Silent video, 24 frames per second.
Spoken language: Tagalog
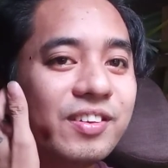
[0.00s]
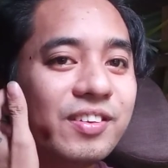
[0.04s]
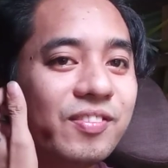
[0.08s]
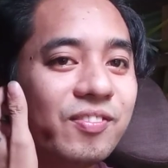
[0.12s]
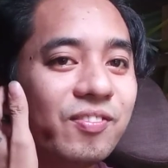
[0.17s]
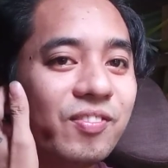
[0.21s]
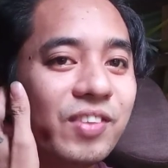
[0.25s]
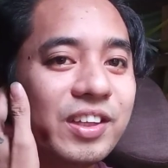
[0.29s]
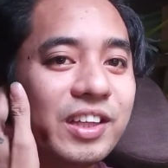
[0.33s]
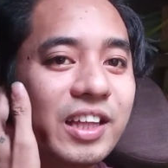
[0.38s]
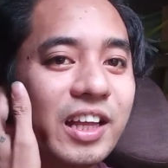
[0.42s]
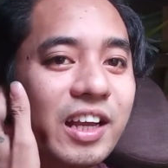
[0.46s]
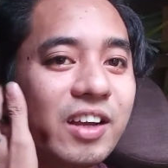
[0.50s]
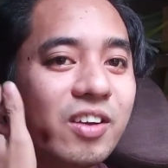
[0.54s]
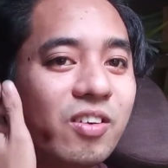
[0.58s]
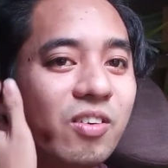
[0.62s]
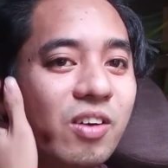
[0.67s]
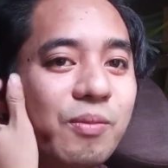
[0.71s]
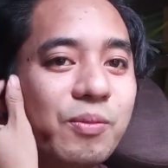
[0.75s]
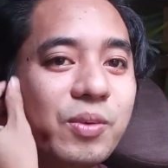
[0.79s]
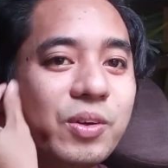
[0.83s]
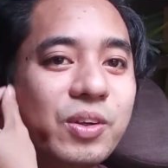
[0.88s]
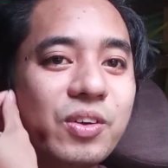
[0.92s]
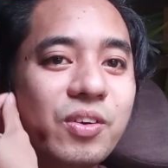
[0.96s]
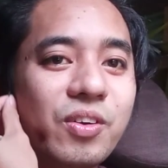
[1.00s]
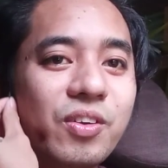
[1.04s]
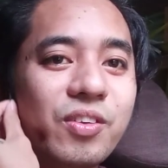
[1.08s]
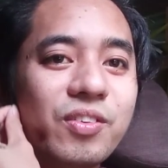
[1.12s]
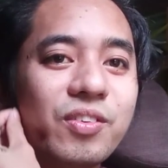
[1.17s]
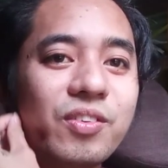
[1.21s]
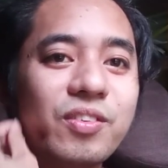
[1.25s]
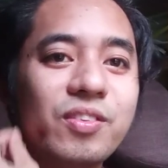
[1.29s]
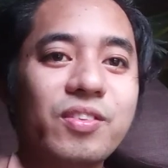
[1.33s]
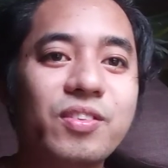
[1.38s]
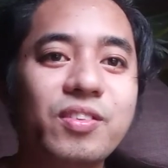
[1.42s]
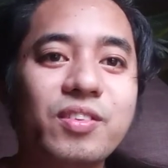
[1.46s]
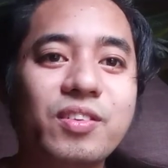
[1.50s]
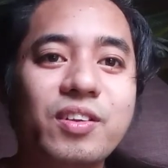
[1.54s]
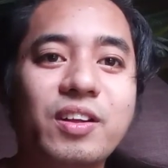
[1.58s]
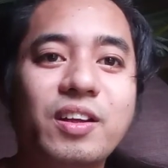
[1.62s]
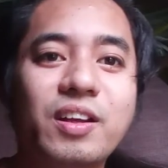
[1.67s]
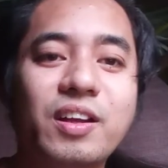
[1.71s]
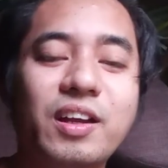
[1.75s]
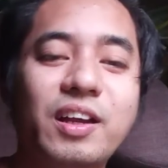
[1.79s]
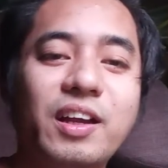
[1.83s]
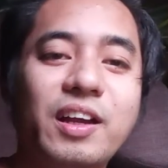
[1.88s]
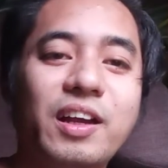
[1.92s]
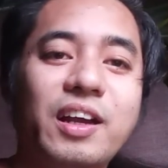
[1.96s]
pag nagawa mo yon
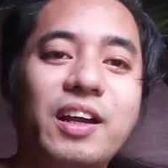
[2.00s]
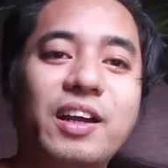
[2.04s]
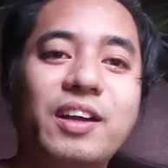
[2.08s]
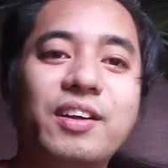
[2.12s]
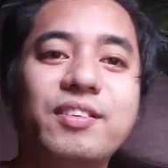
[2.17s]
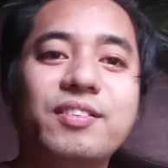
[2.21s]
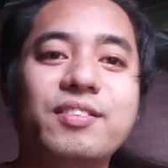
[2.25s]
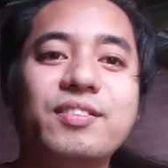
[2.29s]
uh, ah,